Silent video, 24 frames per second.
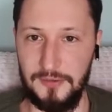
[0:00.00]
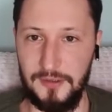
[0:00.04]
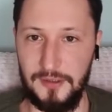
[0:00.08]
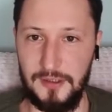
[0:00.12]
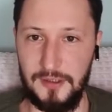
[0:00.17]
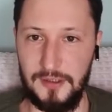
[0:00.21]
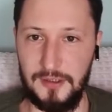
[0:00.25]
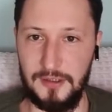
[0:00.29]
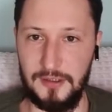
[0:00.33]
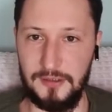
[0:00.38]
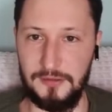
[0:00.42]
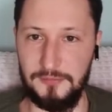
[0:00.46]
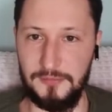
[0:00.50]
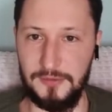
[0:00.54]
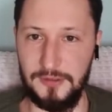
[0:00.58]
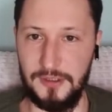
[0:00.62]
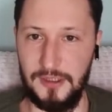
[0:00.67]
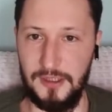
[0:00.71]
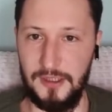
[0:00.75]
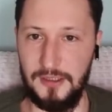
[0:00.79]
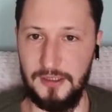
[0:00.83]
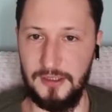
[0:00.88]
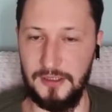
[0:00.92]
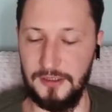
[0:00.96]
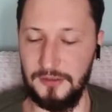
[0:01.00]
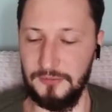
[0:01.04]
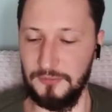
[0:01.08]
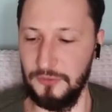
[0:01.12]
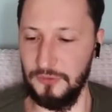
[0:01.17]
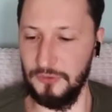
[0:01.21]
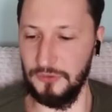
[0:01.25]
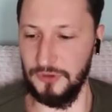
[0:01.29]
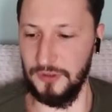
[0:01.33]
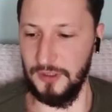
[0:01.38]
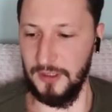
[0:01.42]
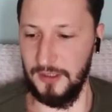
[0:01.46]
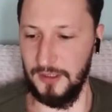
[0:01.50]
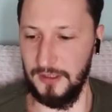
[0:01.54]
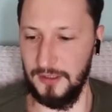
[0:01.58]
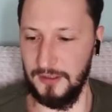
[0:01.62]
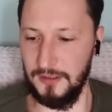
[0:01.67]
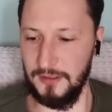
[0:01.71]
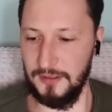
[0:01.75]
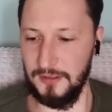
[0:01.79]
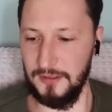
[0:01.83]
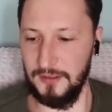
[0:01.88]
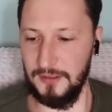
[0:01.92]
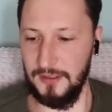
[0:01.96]
вот этих размышлениях и
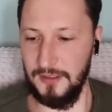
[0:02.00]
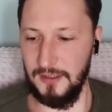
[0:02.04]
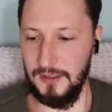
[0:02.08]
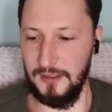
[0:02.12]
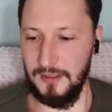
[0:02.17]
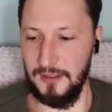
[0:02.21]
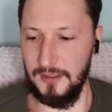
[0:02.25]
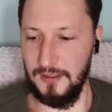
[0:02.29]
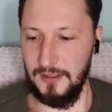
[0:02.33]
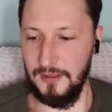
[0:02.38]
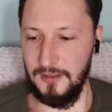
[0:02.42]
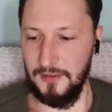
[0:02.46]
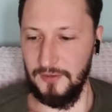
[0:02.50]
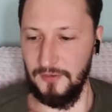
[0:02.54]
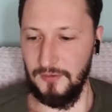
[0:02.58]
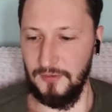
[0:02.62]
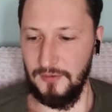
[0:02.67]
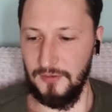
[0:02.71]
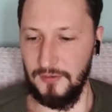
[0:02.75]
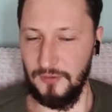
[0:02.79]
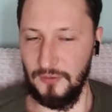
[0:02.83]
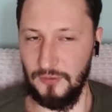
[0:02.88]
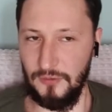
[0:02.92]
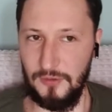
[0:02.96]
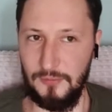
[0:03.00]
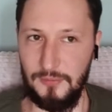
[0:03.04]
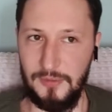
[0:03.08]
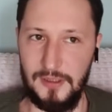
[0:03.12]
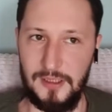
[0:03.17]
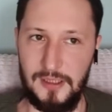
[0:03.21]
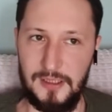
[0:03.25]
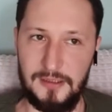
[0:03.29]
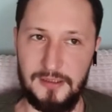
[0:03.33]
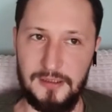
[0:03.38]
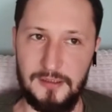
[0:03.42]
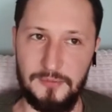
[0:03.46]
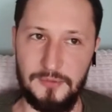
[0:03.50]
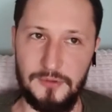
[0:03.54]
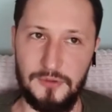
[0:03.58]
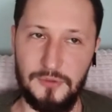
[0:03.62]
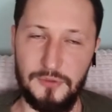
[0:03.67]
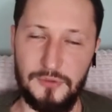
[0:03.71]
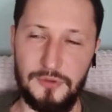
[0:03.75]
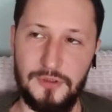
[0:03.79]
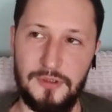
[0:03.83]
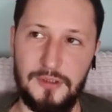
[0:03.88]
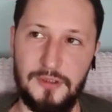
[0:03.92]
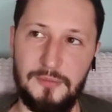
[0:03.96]
блужданиях. Ну а балансом
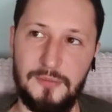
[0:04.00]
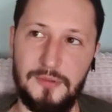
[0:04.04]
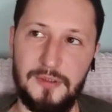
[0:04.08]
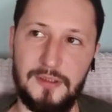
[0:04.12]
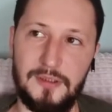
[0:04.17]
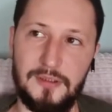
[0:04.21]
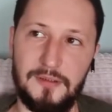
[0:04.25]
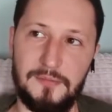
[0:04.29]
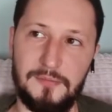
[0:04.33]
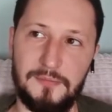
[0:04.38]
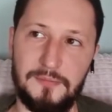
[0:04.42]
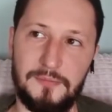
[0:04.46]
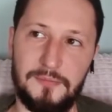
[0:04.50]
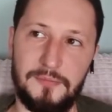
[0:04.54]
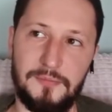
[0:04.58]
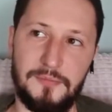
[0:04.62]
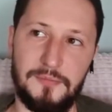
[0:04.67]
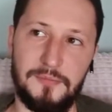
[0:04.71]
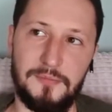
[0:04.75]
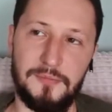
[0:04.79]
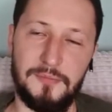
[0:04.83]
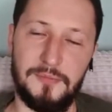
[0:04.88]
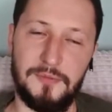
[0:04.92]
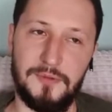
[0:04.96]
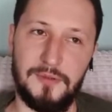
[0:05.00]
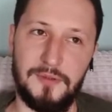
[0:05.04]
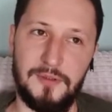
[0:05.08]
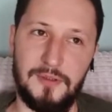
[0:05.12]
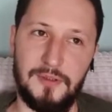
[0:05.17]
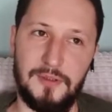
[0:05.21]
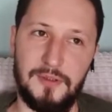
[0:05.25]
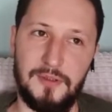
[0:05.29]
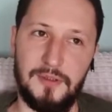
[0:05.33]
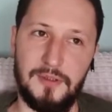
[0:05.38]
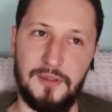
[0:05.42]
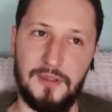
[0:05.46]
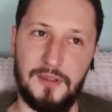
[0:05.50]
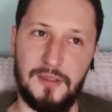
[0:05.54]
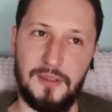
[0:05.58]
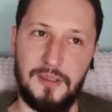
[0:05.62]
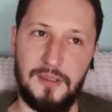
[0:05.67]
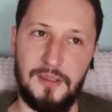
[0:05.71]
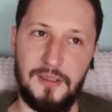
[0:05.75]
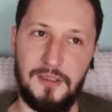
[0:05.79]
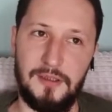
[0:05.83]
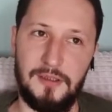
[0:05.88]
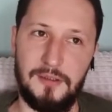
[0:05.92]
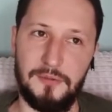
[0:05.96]
служат именно
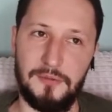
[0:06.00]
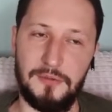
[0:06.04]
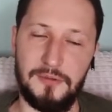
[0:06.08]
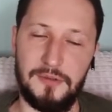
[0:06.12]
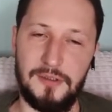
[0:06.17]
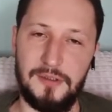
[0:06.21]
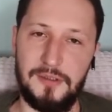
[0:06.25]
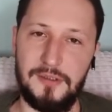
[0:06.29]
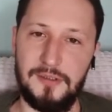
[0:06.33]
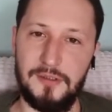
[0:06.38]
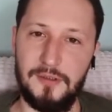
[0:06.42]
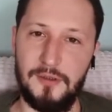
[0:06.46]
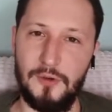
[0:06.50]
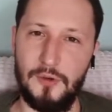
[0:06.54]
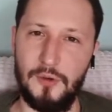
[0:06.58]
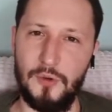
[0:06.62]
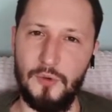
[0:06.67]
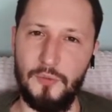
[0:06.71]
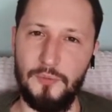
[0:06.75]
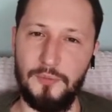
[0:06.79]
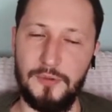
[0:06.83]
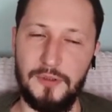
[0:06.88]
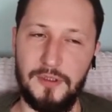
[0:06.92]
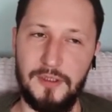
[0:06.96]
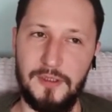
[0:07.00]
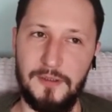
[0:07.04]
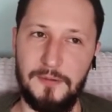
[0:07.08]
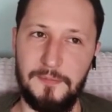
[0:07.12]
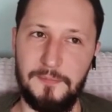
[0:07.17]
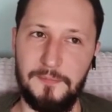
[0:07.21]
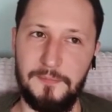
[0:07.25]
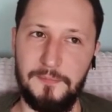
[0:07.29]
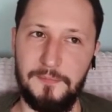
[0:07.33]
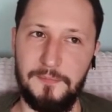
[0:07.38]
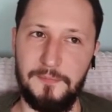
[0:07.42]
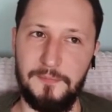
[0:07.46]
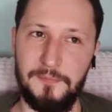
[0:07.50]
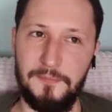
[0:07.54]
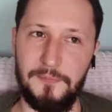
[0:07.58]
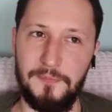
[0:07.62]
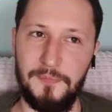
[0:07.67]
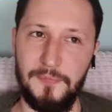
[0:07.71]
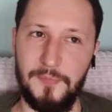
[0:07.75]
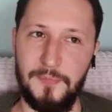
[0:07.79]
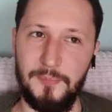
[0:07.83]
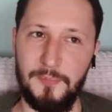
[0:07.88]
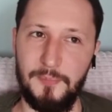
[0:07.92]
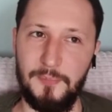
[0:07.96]
какие-то вот эти крупные
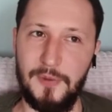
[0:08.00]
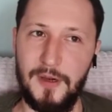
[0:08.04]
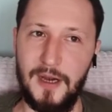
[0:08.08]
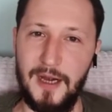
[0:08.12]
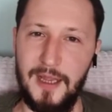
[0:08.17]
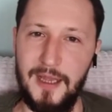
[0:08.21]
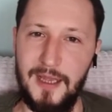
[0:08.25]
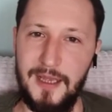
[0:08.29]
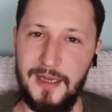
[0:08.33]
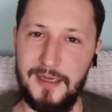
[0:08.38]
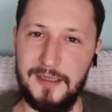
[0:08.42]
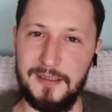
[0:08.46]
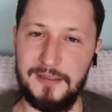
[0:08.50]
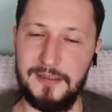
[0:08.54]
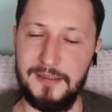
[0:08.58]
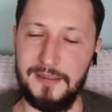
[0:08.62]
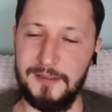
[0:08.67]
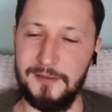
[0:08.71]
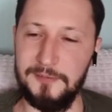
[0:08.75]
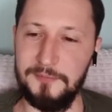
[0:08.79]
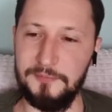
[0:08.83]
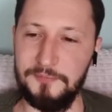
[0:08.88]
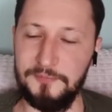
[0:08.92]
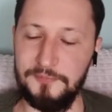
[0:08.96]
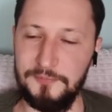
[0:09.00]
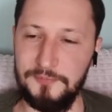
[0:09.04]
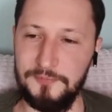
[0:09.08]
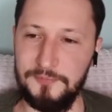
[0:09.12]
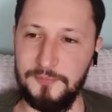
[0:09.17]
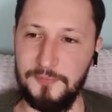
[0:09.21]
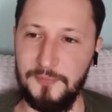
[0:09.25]
проекты,